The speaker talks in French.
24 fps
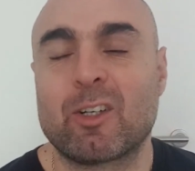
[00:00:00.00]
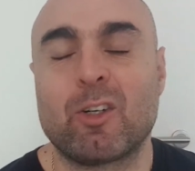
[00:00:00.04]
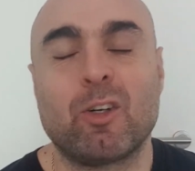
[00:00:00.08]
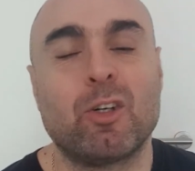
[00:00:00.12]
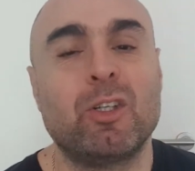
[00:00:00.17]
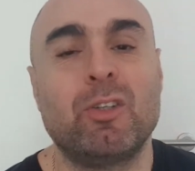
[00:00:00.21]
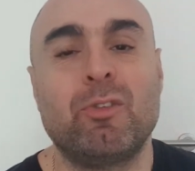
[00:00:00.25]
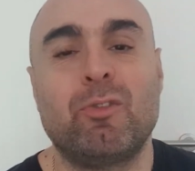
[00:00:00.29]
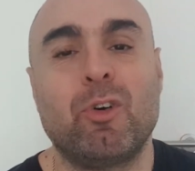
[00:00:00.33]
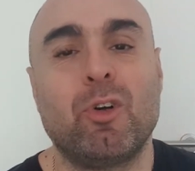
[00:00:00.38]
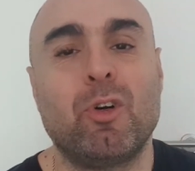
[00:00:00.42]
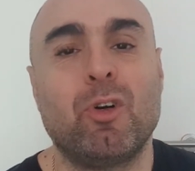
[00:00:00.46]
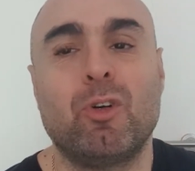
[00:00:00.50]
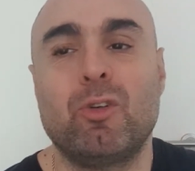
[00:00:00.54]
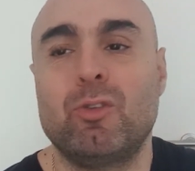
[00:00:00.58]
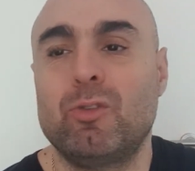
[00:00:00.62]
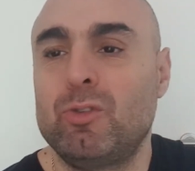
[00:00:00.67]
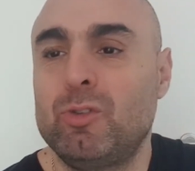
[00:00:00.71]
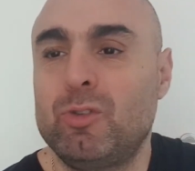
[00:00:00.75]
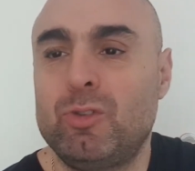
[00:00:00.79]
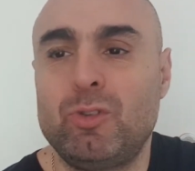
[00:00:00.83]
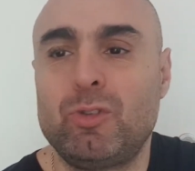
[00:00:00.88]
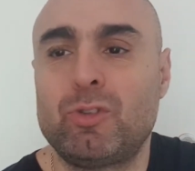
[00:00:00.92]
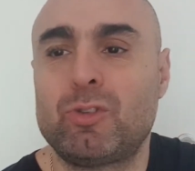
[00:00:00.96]
Quand ils veulent
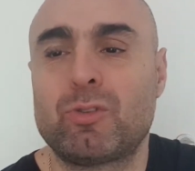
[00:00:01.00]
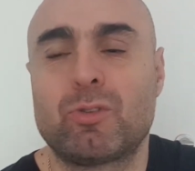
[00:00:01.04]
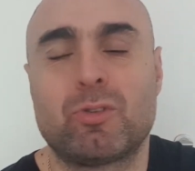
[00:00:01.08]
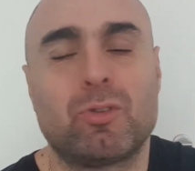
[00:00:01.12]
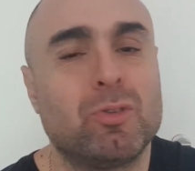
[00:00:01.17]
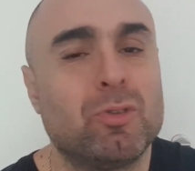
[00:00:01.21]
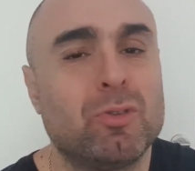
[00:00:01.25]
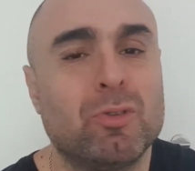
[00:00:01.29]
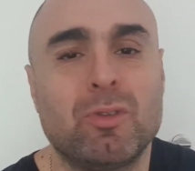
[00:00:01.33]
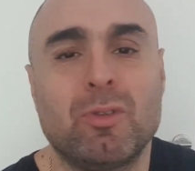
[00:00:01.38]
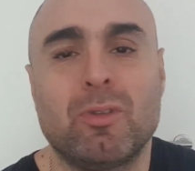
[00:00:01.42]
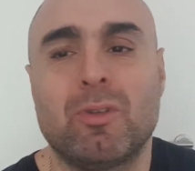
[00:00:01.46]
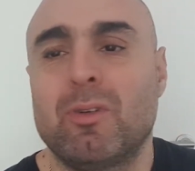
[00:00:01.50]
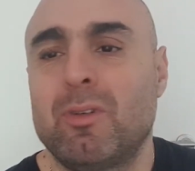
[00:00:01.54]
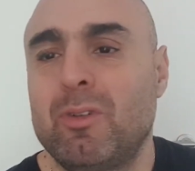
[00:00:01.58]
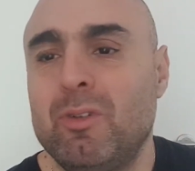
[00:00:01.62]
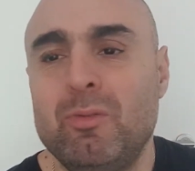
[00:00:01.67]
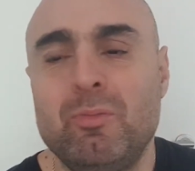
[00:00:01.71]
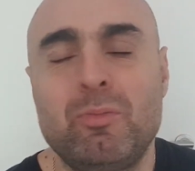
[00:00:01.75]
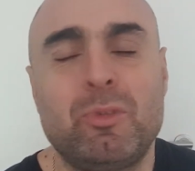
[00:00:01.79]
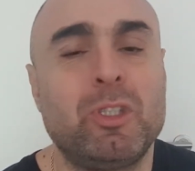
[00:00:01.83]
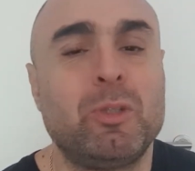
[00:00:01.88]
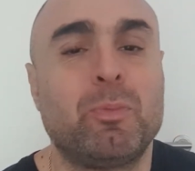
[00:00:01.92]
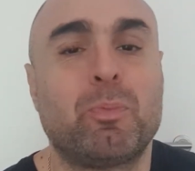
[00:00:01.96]
juste
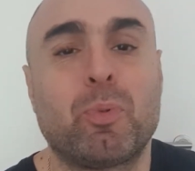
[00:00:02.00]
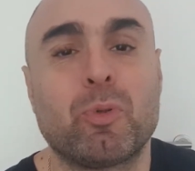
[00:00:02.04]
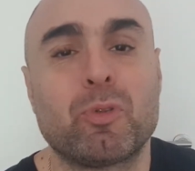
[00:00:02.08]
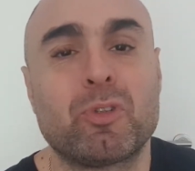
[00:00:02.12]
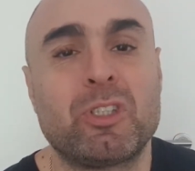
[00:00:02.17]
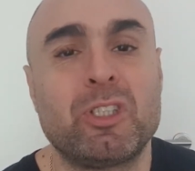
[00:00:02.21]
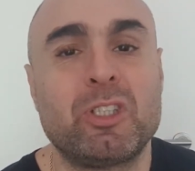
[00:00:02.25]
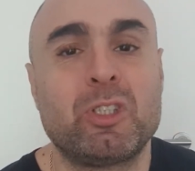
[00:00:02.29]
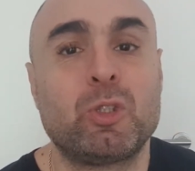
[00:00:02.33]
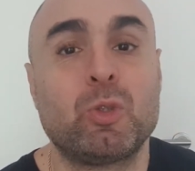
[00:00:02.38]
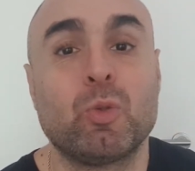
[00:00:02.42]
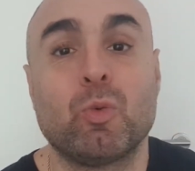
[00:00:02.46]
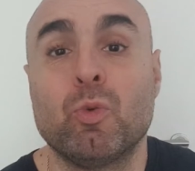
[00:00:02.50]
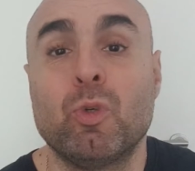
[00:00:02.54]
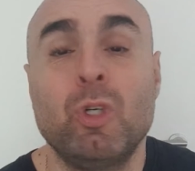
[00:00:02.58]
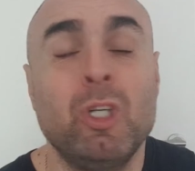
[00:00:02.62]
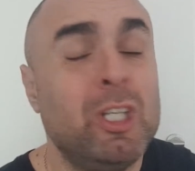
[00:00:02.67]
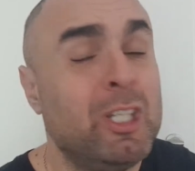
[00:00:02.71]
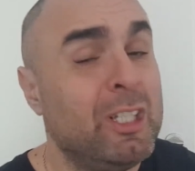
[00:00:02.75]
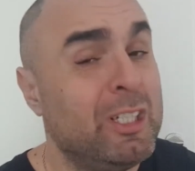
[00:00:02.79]
une petite possession,